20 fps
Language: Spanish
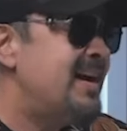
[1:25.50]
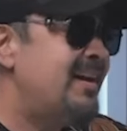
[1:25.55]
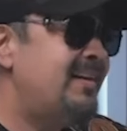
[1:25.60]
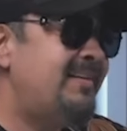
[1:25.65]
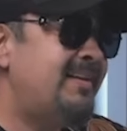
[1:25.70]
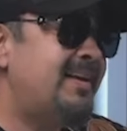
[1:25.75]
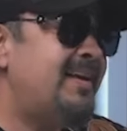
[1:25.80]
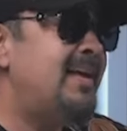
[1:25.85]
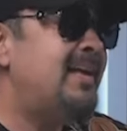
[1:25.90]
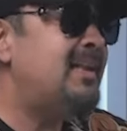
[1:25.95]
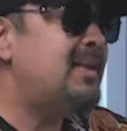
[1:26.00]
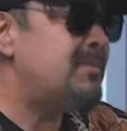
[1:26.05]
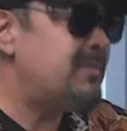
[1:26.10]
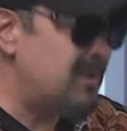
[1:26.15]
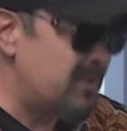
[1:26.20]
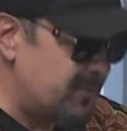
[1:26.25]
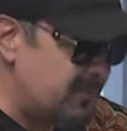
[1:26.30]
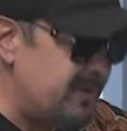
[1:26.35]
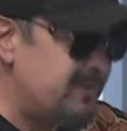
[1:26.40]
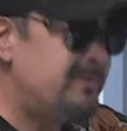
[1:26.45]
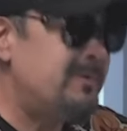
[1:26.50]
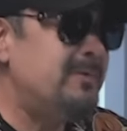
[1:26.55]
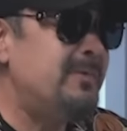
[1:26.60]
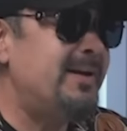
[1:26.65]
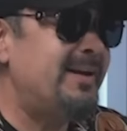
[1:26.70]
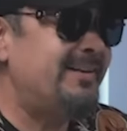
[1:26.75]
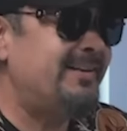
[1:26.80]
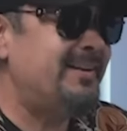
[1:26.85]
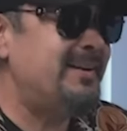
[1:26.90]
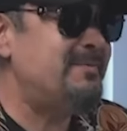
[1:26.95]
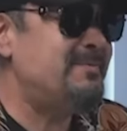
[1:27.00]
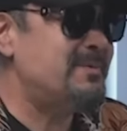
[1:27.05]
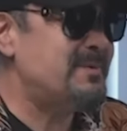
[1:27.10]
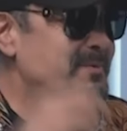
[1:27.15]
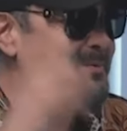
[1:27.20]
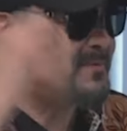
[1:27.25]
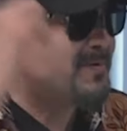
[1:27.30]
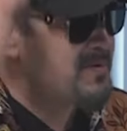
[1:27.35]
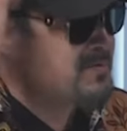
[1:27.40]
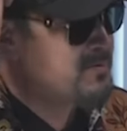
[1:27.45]
el siguiente me lo puedes volver a hacer,
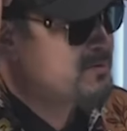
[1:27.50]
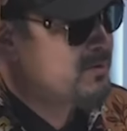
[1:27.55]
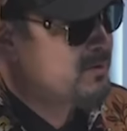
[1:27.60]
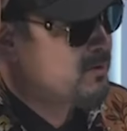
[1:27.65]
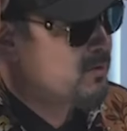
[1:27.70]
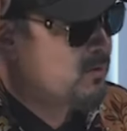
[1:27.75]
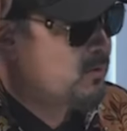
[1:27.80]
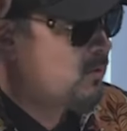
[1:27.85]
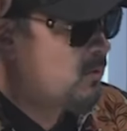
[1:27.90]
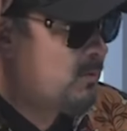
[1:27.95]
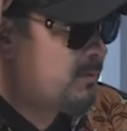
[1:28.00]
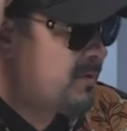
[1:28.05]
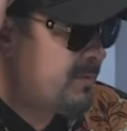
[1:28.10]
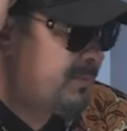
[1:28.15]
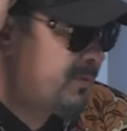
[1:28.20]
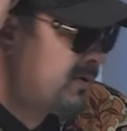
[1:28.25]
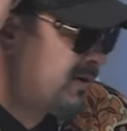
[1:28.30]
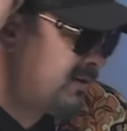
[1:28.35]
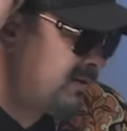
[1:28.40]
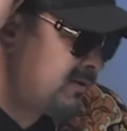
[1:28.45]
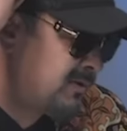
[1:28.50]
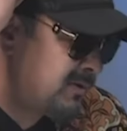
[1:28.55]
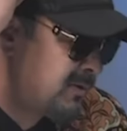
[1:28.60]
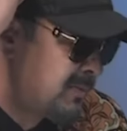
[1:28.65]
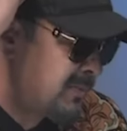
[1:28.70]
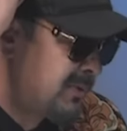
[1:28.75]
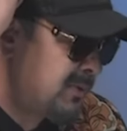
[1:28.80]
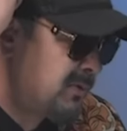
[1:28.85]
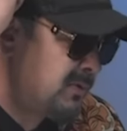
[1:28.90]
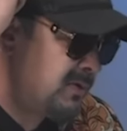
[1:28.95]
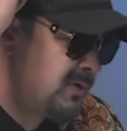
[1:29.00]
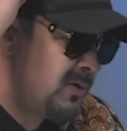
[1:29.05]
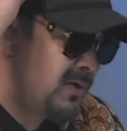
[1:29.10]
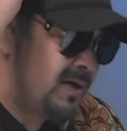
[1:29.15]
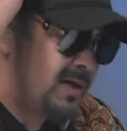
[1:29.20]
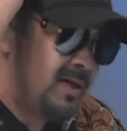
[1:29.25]
por favor, o, me pones a otro productor.